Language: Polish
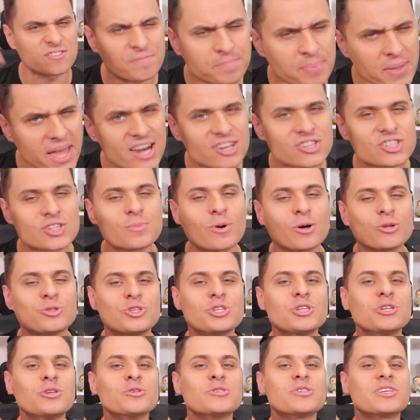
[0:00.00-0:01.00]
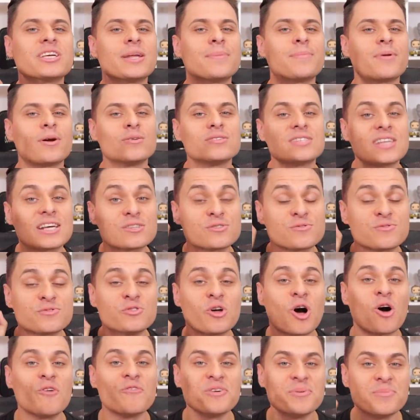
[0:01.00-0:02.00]
W pierwszym odcinku z gry Brawl Stars w
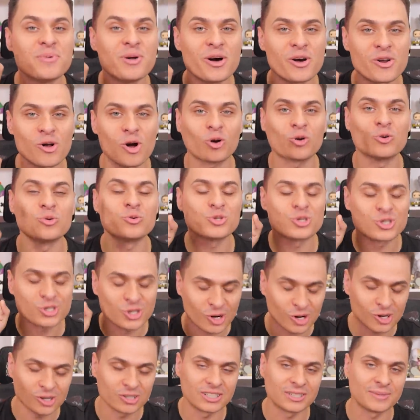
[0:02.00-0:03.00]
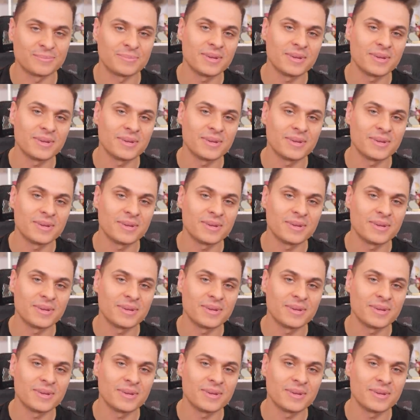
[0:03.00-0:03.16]
nowym roku szkolnym.